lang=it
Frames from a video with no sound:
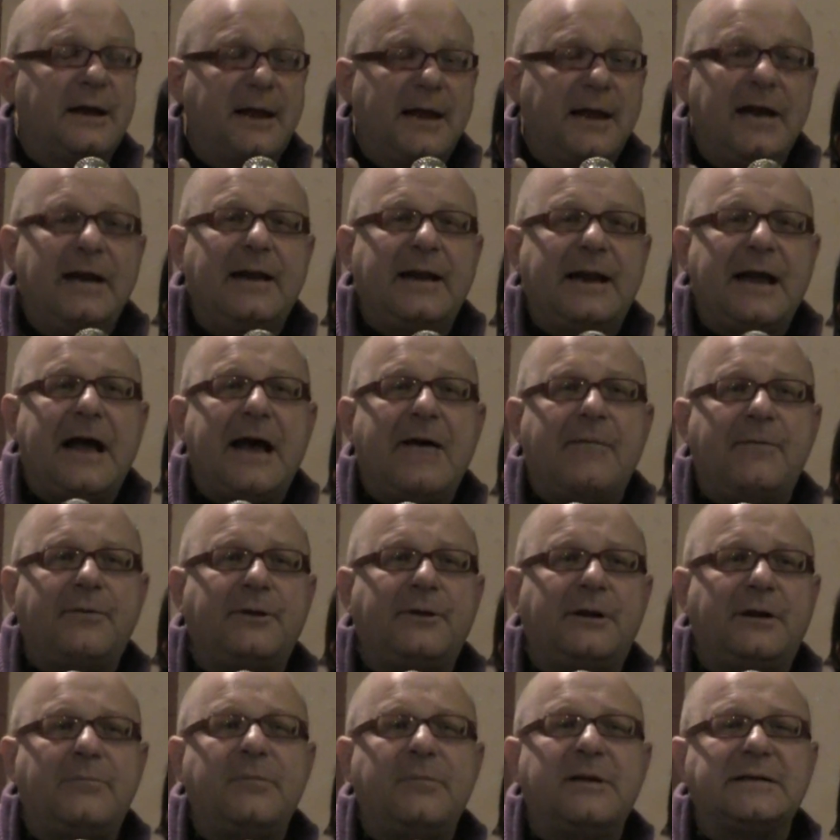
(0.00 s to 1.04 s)
e il capo
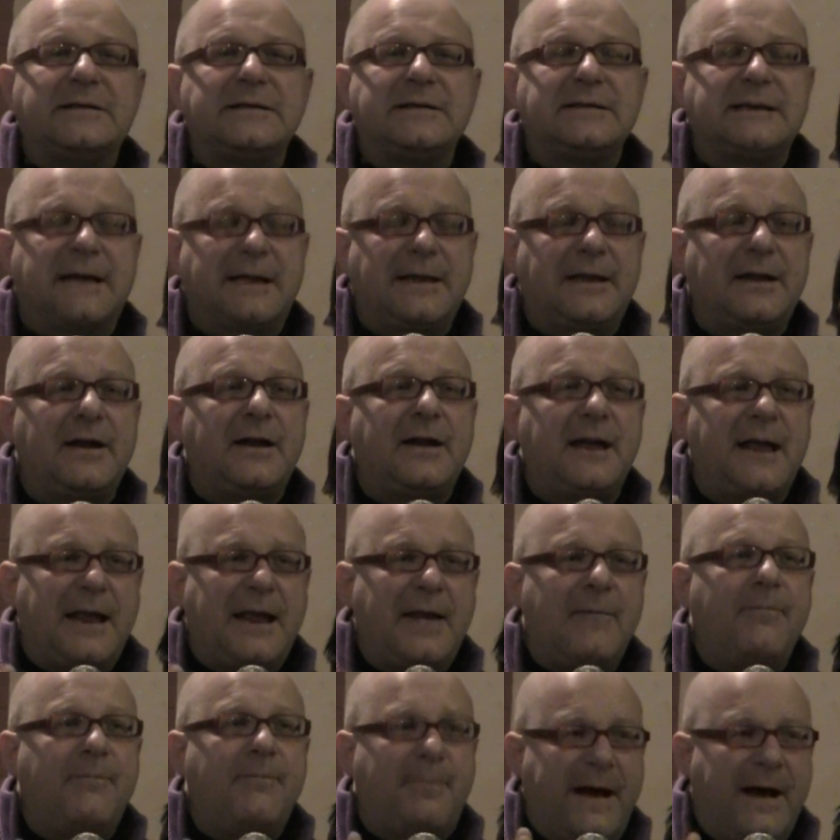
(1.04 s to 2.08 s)
delle bestie di Satana
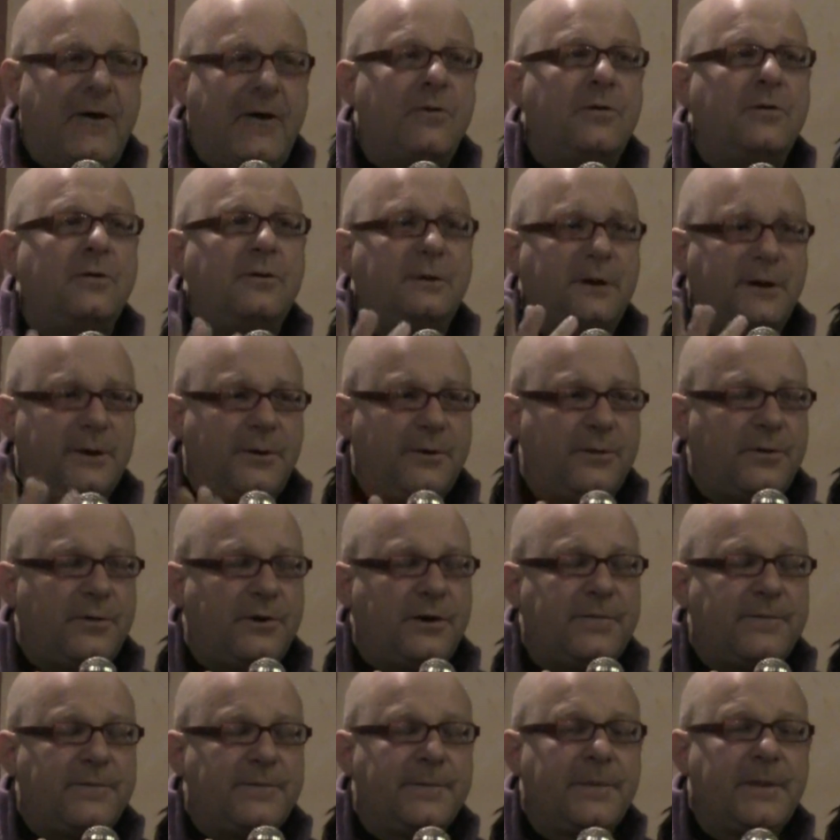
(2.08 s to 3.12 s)
è Paolo
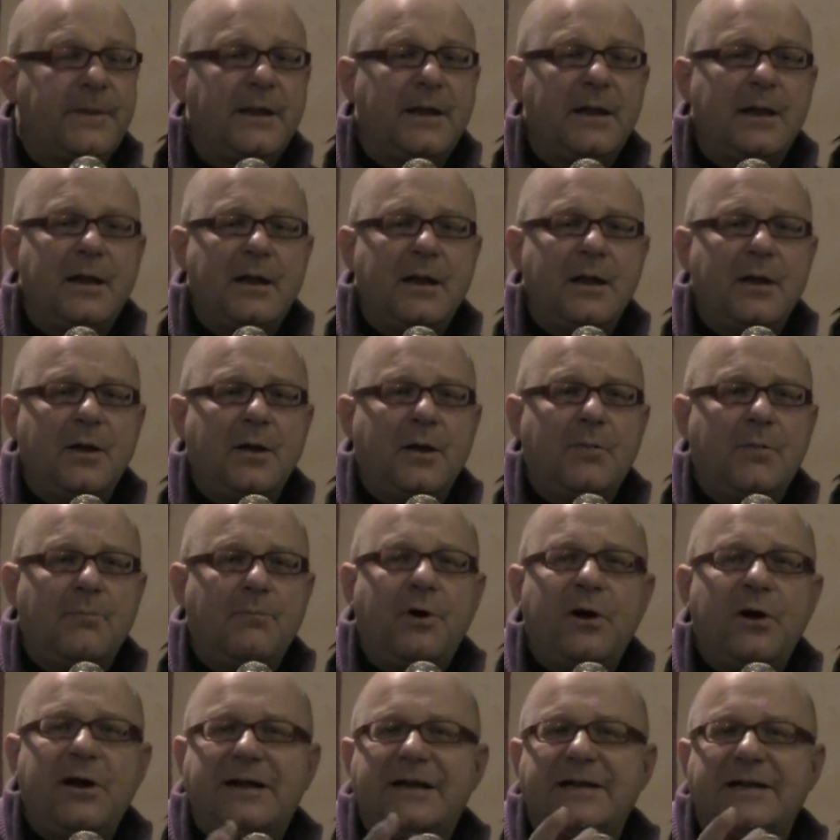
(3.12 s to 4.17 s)
Leoni.
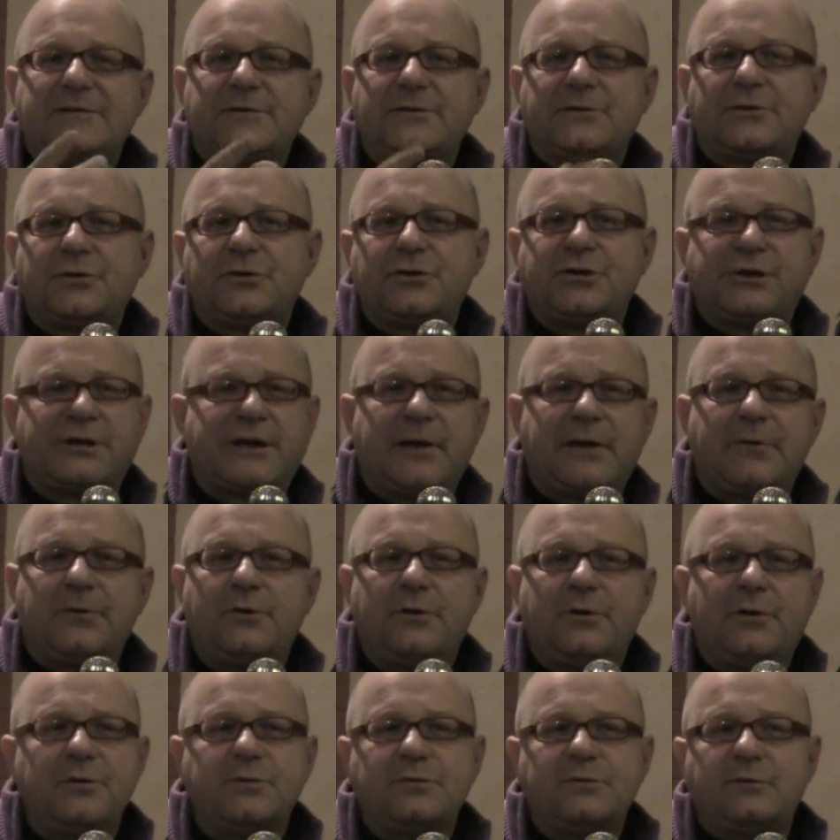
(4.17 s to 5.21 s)
Poi adesso sto cercando
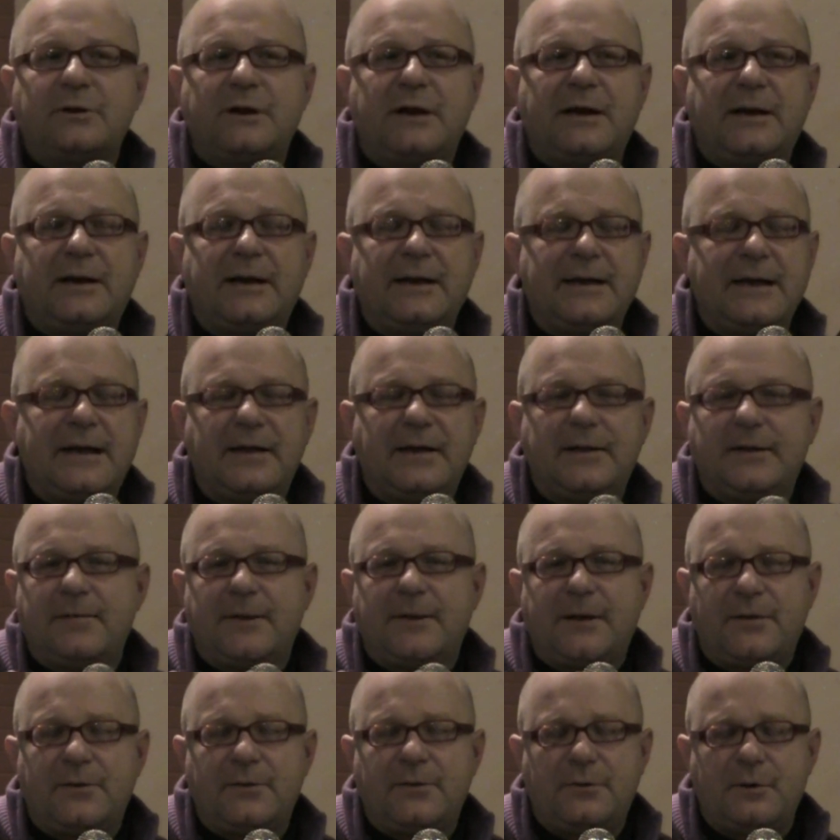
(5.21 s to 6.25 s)
di ricostruire anche gli altri,
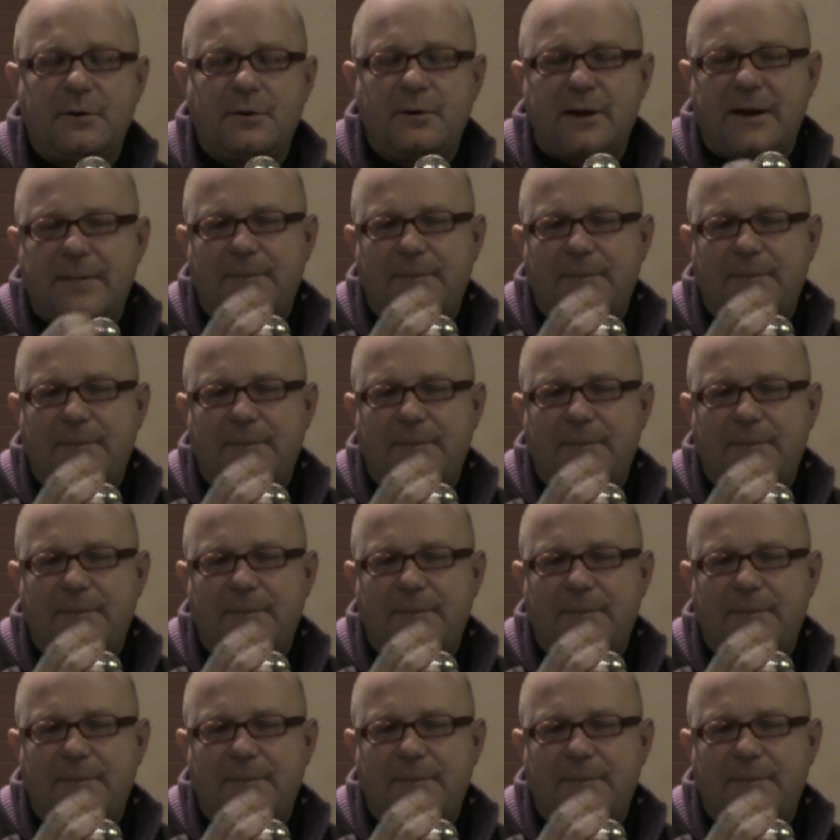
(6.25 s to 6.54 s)
ma non, è